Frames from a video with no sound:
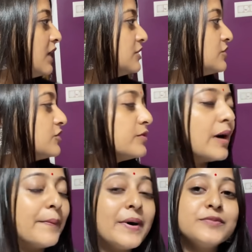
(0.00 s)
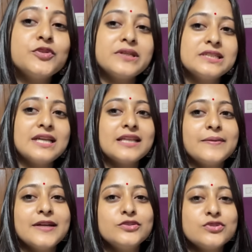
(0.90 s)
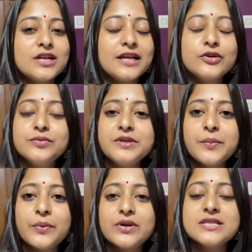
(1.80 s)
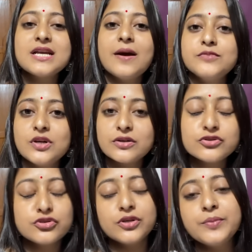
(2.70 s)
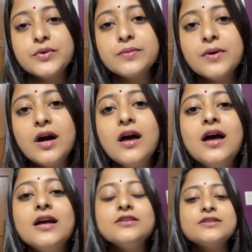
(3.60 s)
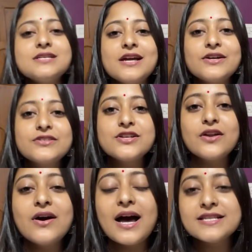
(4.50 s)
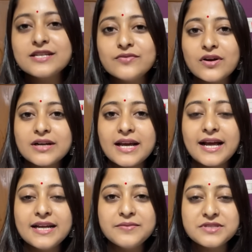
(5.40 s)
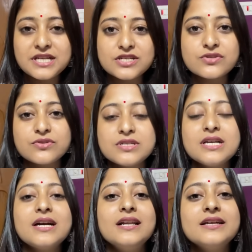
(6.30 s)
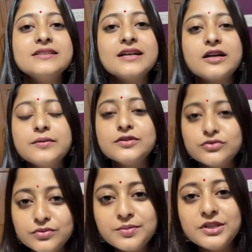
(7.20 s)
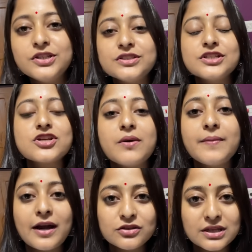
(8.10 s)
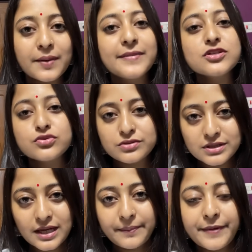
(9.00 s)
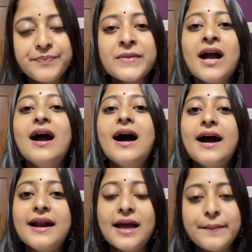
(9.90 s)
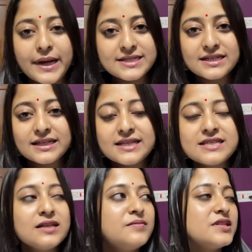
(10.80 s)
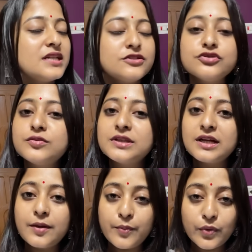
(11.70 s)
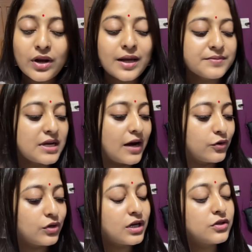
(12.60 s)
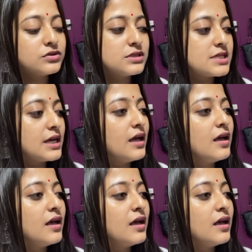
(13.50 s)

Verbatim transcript: তো মাম্মাম তোমাদের দাদাভাই দুজনাই ঘুমিয়ে পড়েছে আমিও এখন শুয়ে পড়বো তো যাই হোক চলো আজকের ব্লগটা এখানে আমি শেষ করছি কালকে দেখা হবে নতুন ভিডিওতে সবাই ভালো থাকবে সুস্থ থাকবে আর হ্যাঁ বাজারে গেছিলাম সেটা তো তোমাদেরকে বললাম কারণটা হচ্ছে